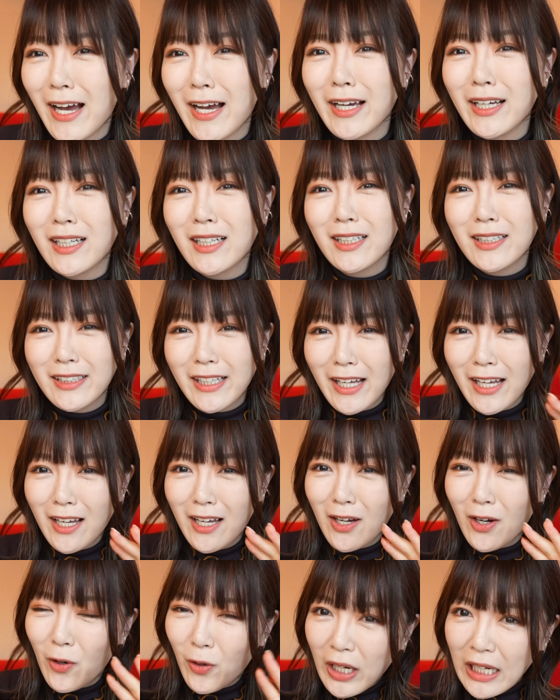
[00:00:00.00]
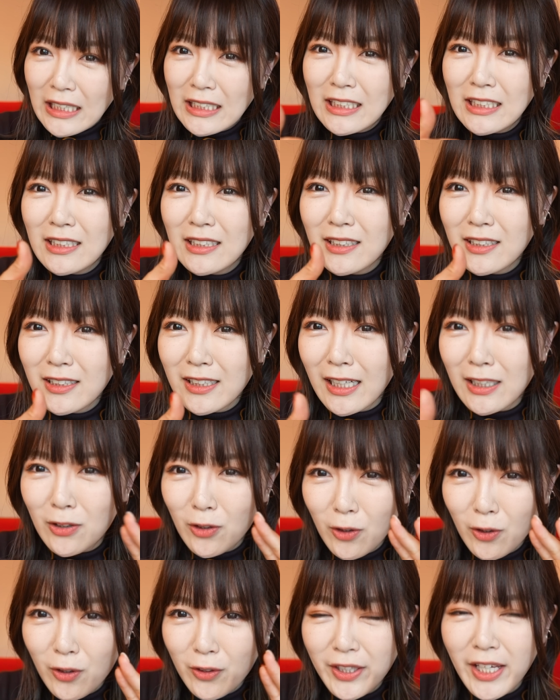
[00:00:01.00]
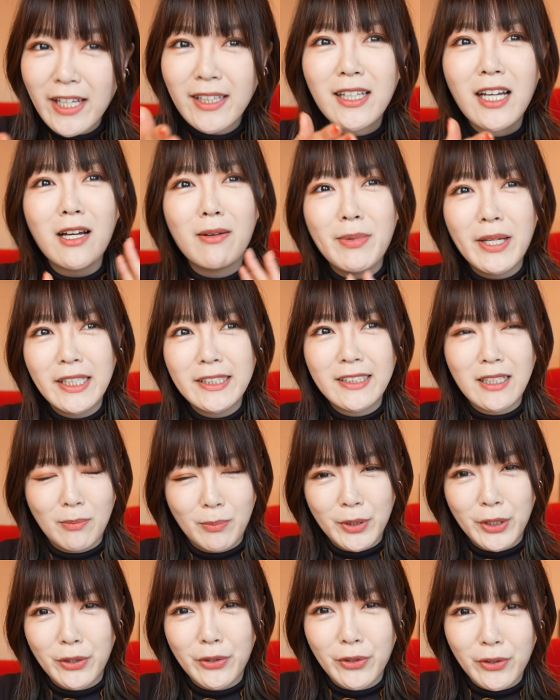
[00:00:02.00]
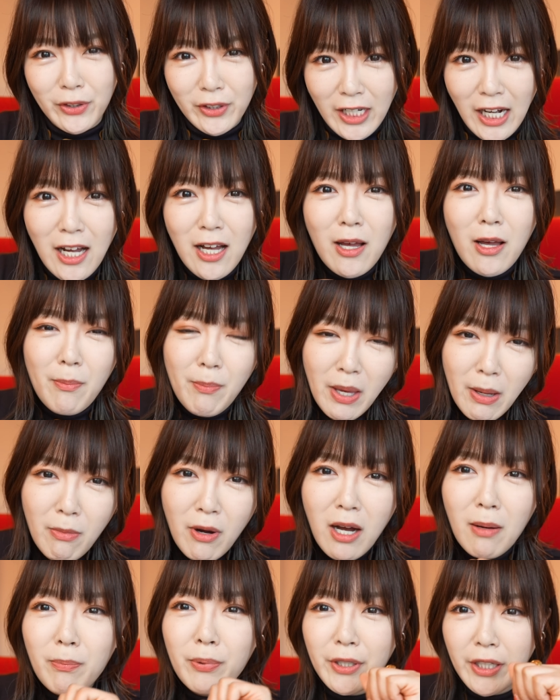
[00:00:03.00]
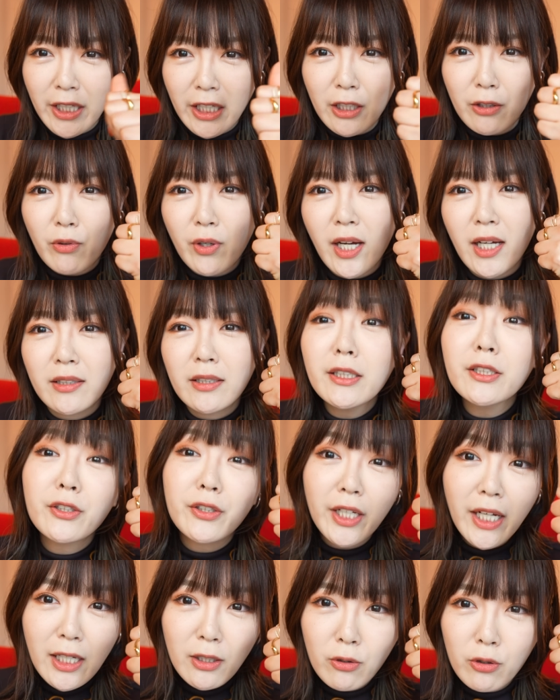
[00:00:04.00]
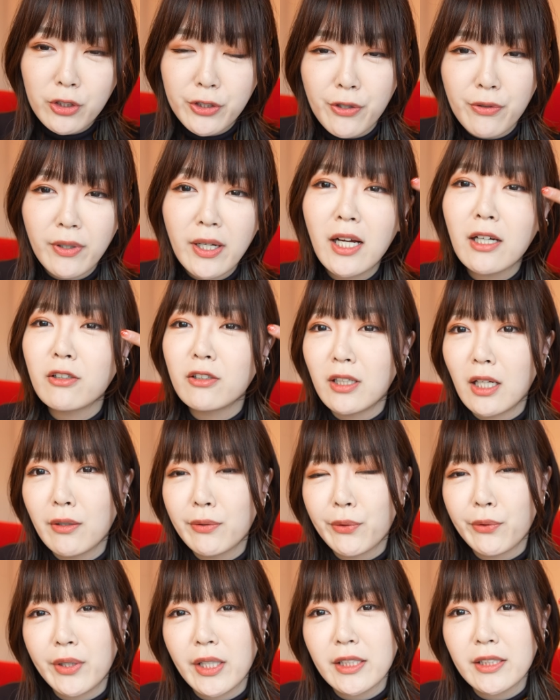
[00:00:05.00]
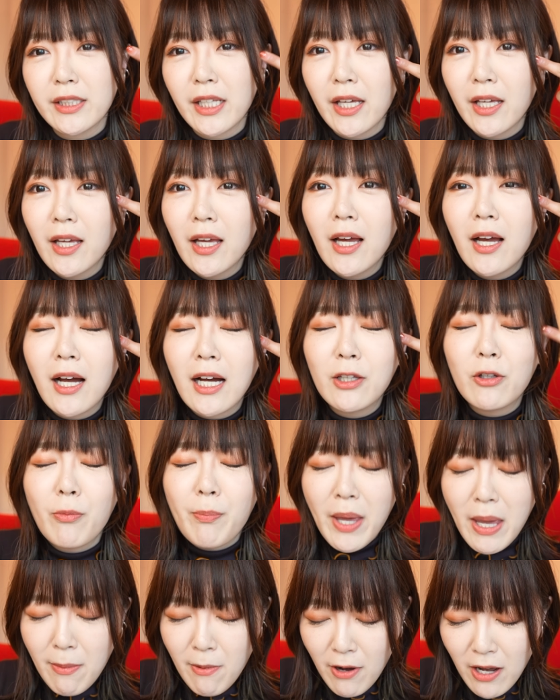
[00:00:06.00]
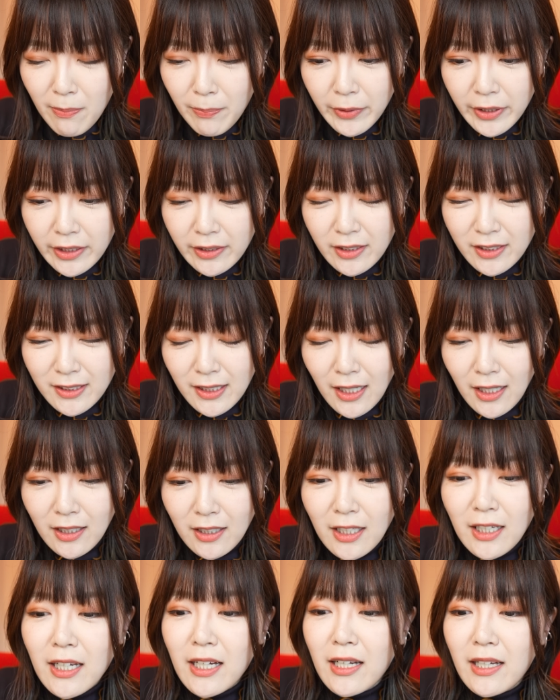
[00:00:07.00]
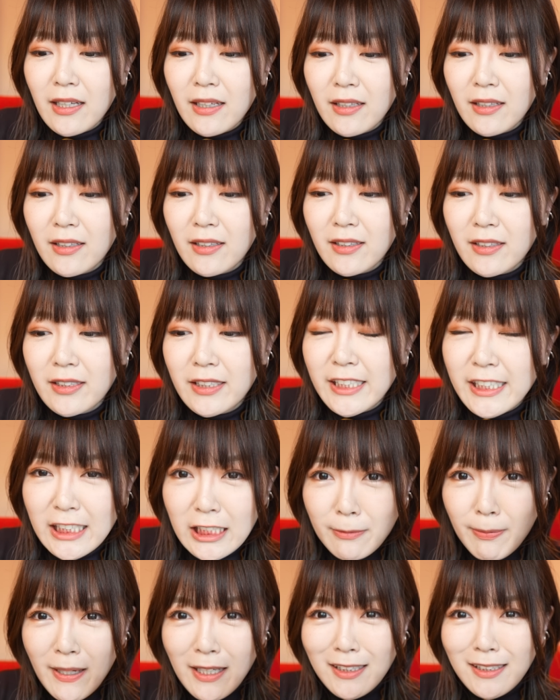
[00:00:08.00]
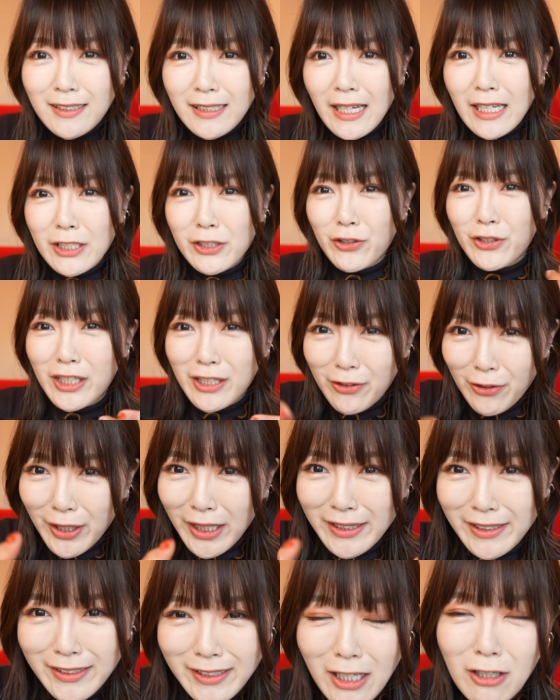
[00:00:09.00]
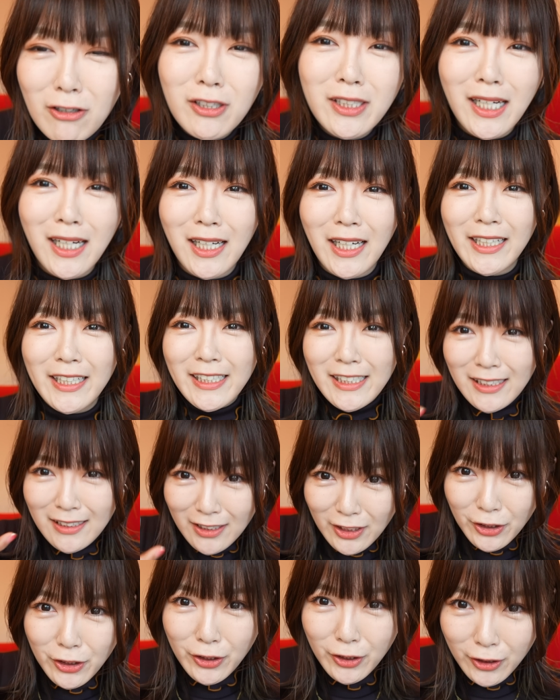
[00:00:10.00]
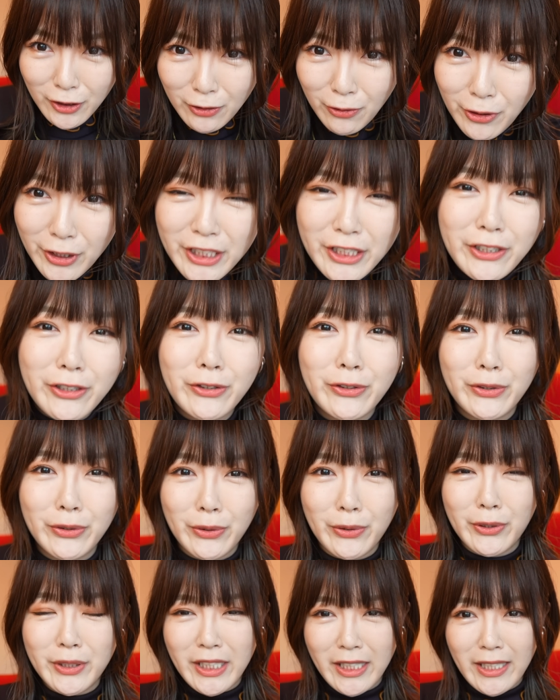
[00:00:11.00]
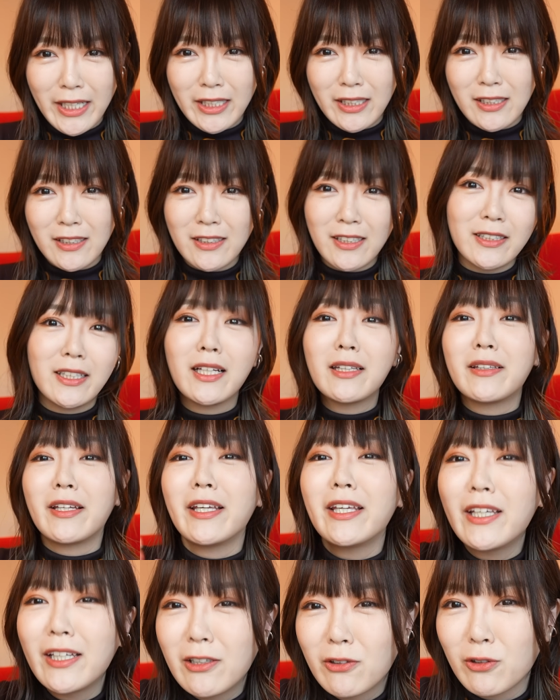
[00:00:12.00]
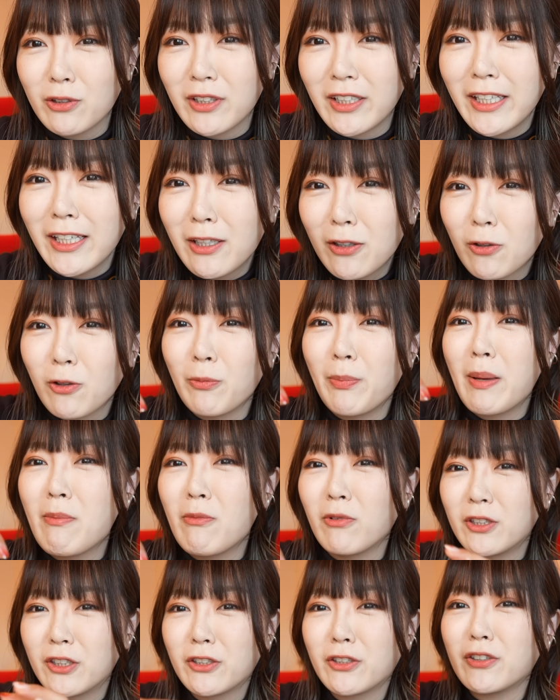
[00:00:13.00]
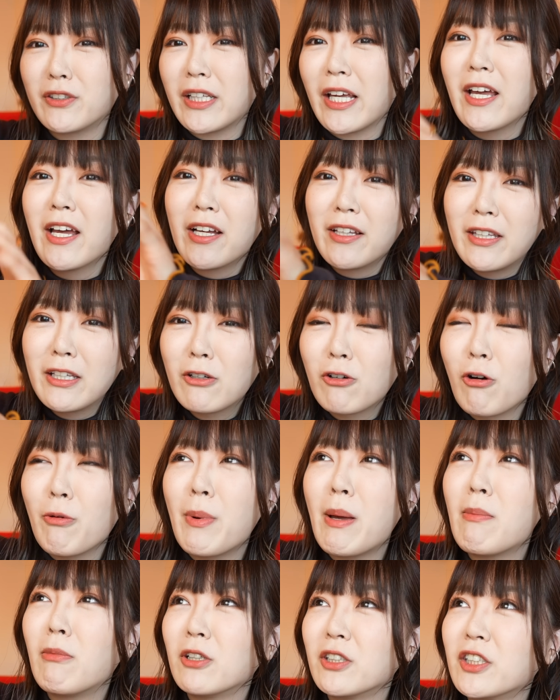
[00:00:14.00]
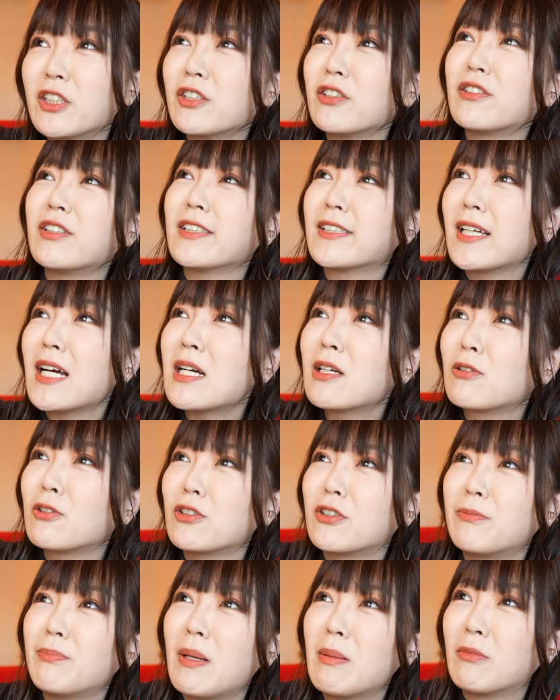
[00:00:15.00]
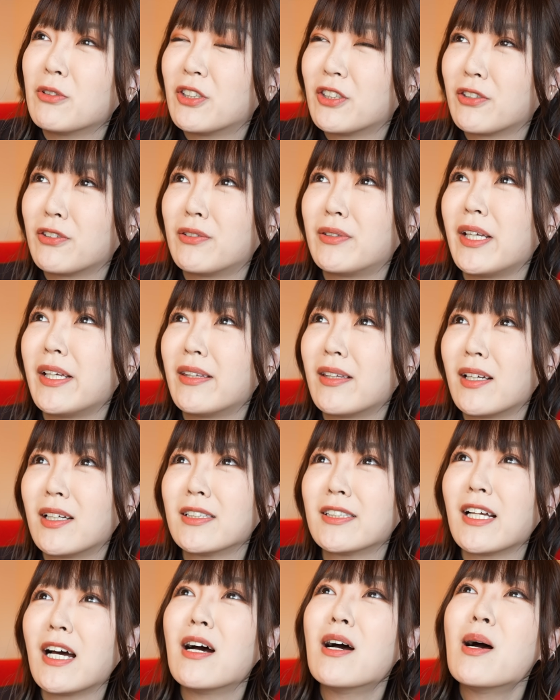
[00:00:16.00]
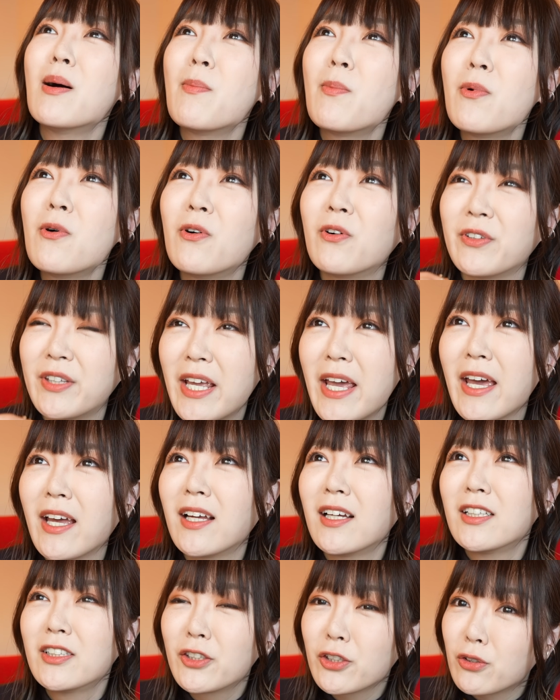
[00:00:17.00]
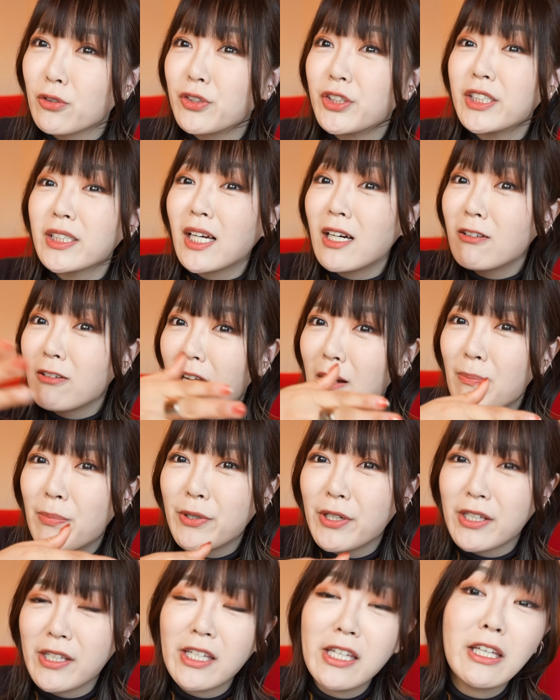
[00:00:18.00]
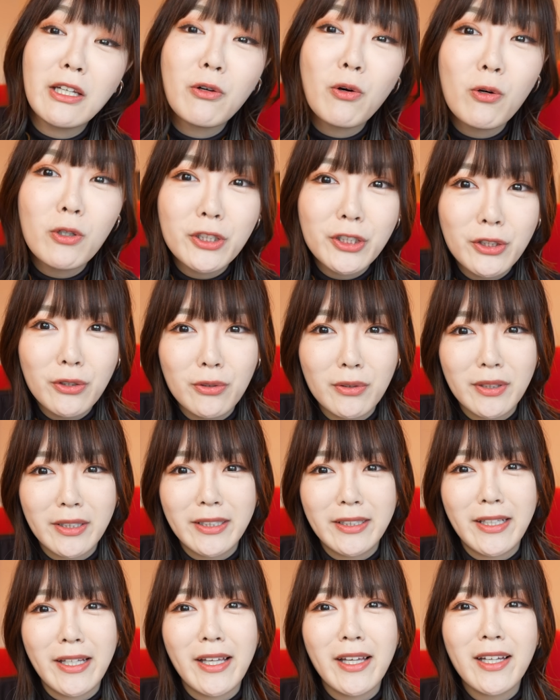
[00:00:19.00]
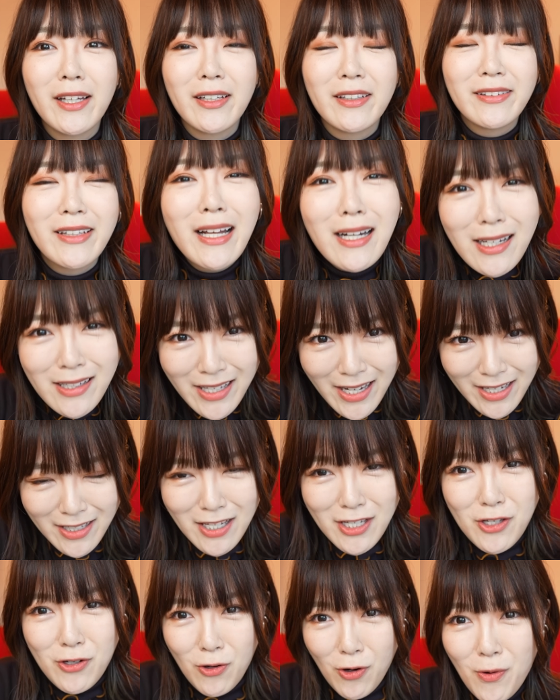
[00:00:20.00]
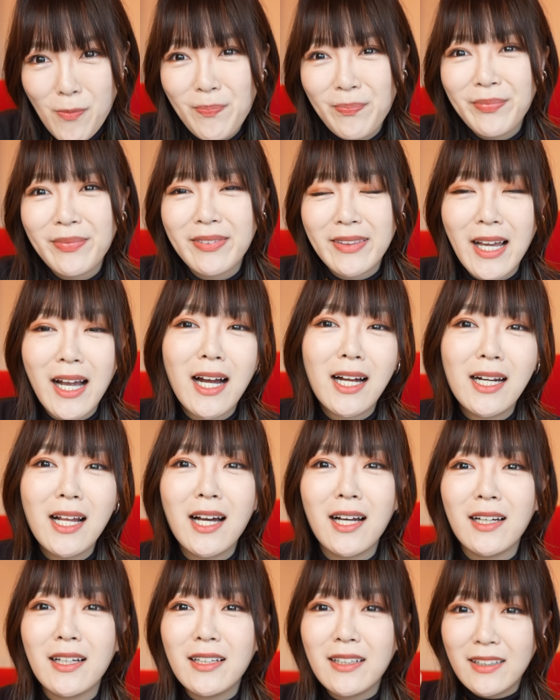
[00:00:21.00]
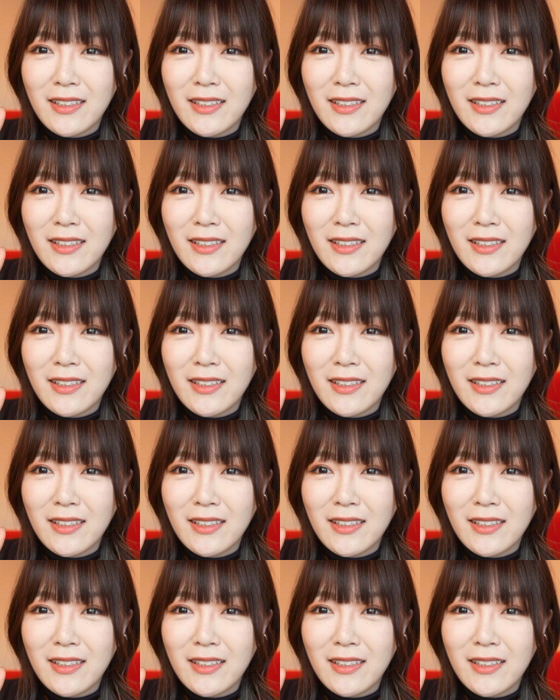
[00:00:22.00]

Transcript: はいで他にあのデータベースアプリというかメモアプリいいのがあってそれがノーションかクラフトですねあのメモアプリってさ一番最初にどれ使うかがすごい重要じゃないですか。だって1個、1個モ作って、2個メモ作って、3個メモ作っていったらさ、もうね、ちょっと違うアプリに移行しようってならないでしょだから、